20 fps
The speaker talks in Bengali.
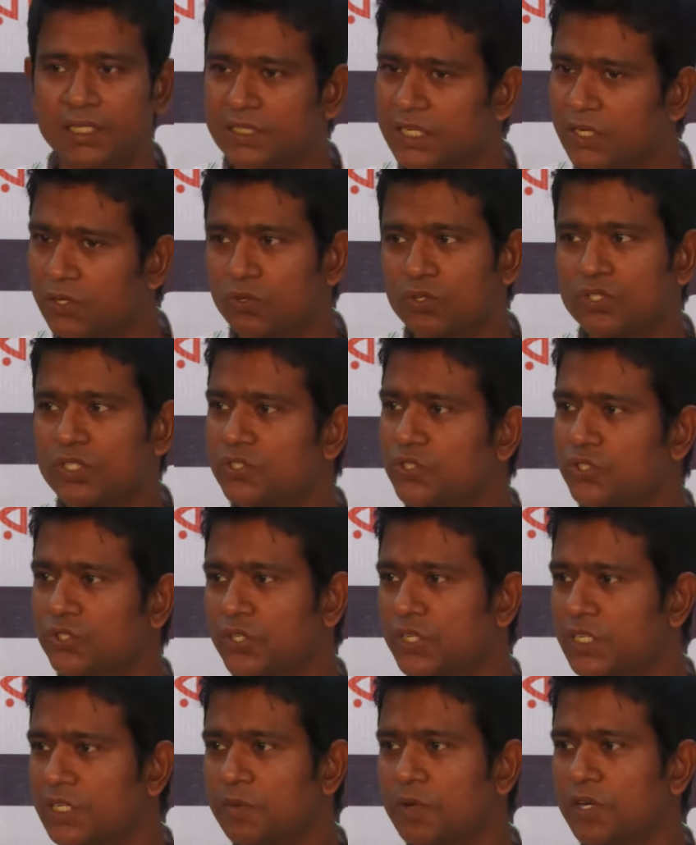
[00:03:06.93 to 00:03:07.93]
যে কোনো
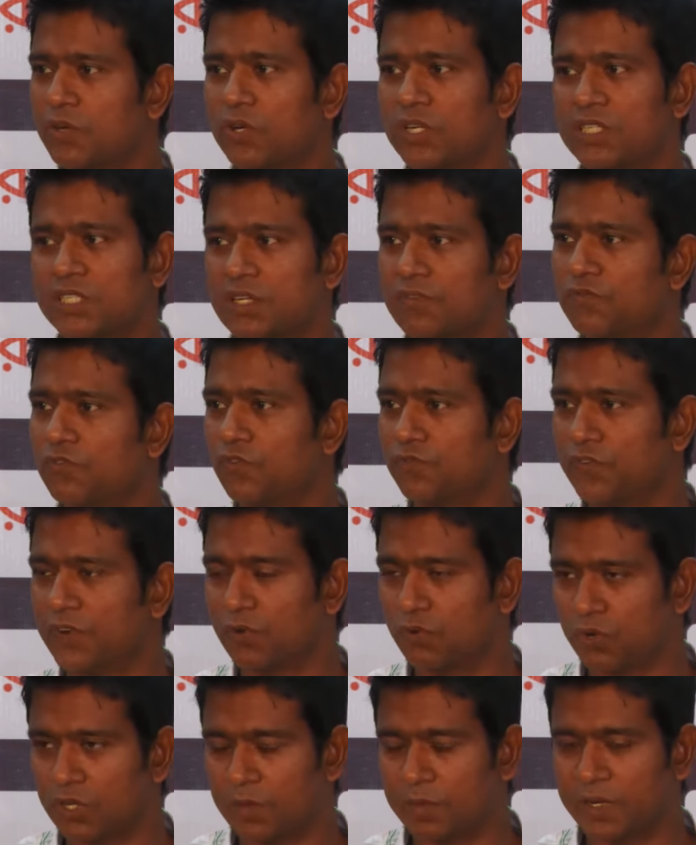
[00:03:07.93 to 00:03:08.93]
সিচুয়েশনে ডিমান্ড করলে সেটা
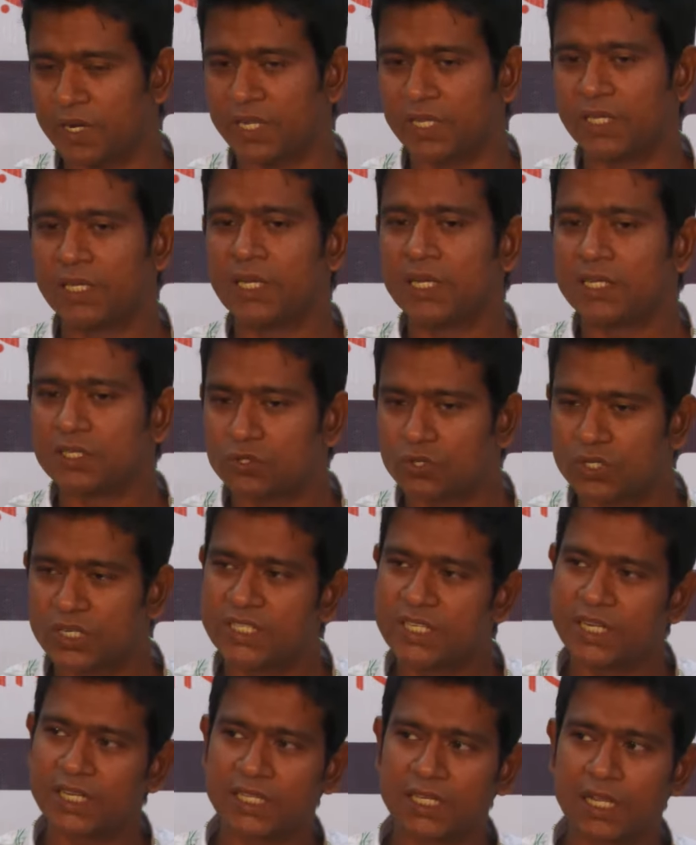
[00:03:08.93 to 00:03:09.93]
ফুলফিল করতে পারে সো
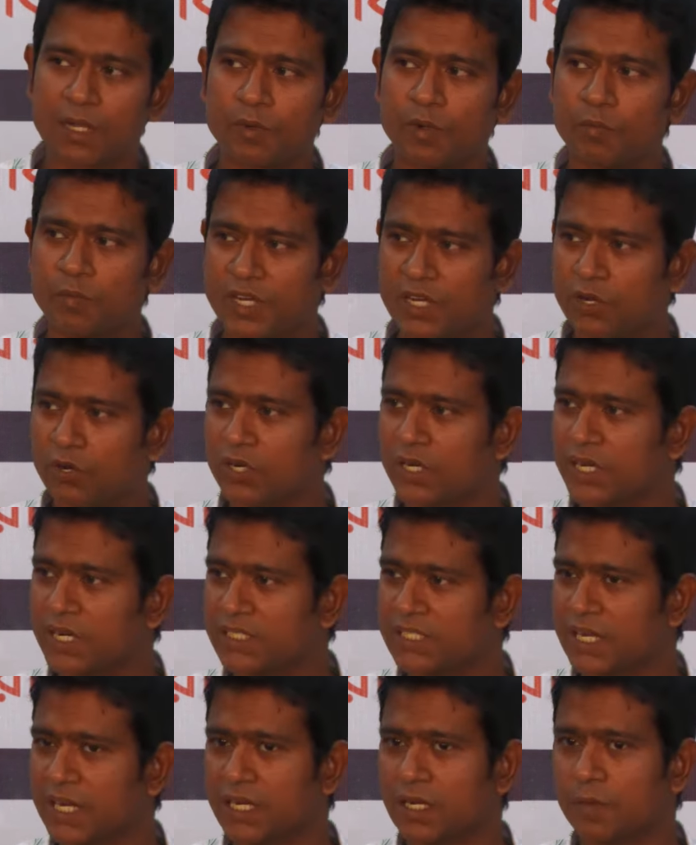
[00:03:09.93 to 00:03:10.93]
সেই জায়গা থেকে আমরা মিডল
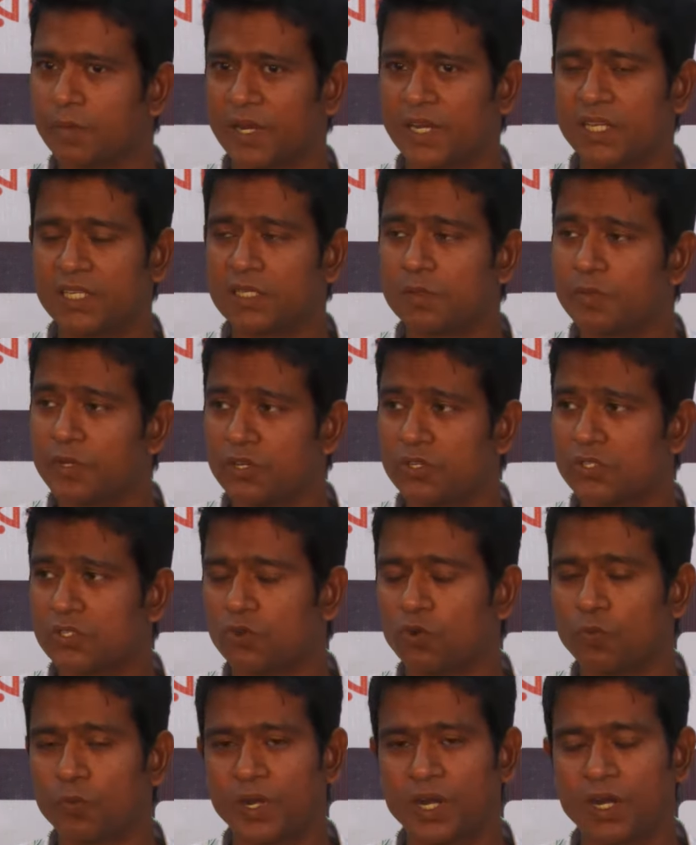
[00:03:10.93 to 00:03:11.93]
অর্ডারের জায়গাটা বাড়িয়েছি বিকজ
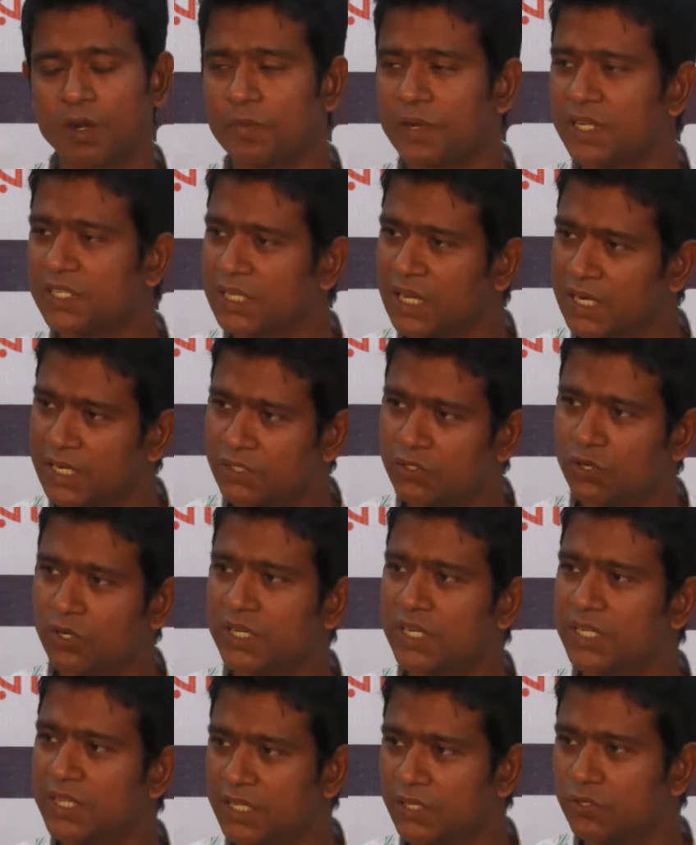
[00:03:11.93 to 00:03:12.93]
ওপেনার আপনারা জানেন যে
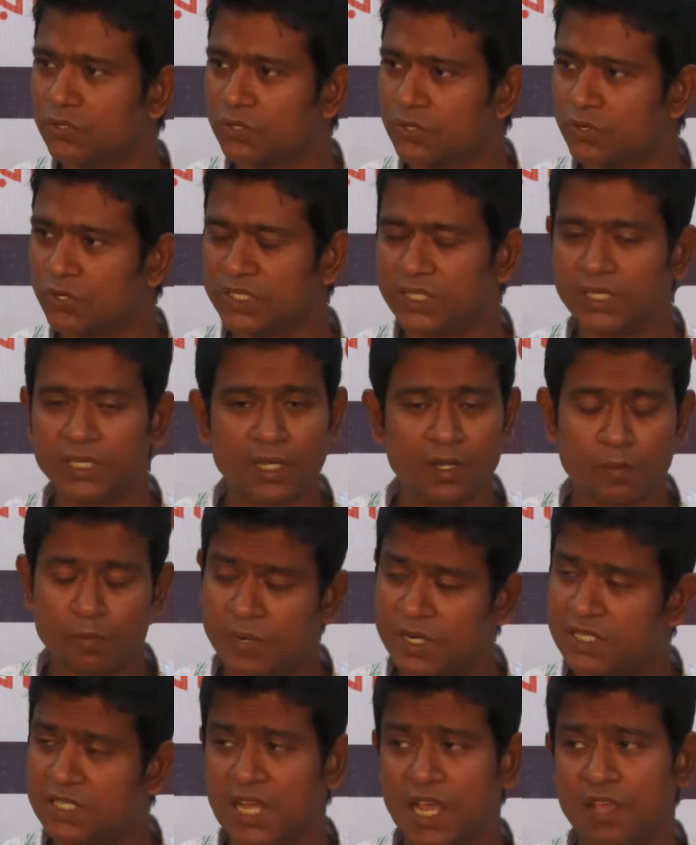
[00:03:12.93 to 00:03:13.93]
অলরেডি তিনজন রয়েছে
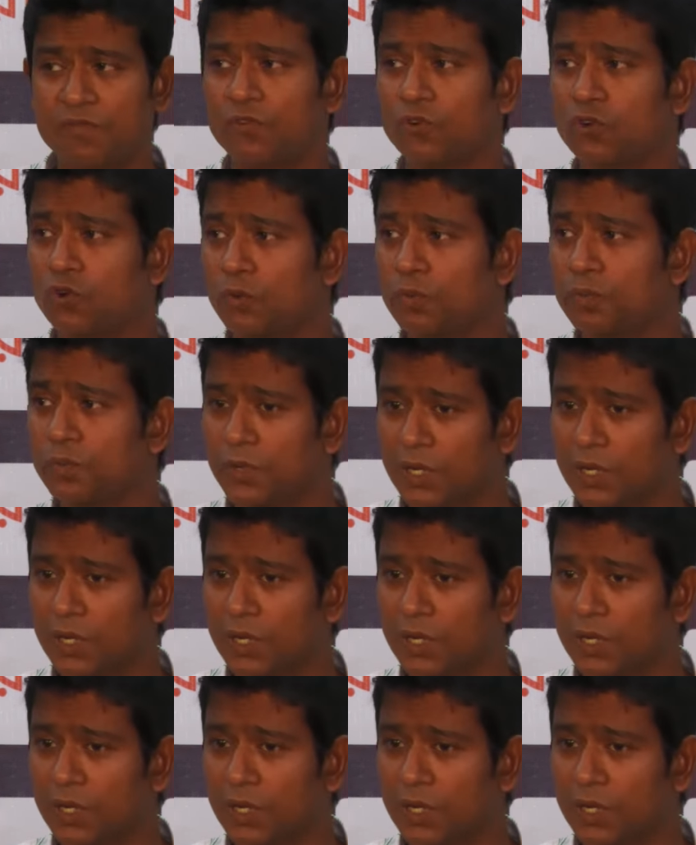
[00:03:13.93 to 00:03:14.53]
বাট সাইফও খুব